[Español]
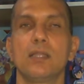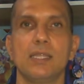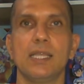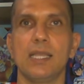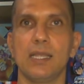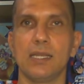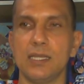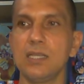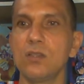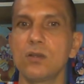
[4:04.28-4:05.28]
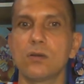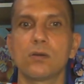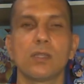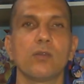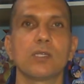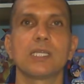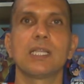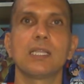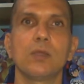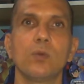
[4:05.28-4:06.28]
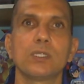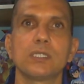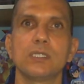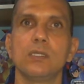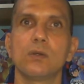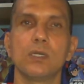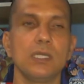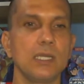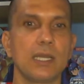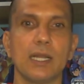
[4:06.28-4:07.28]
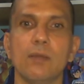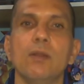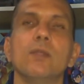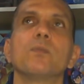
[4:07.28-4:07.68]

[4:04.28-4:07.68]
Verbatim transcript: de niño o de adolescente hubiese sido increíble.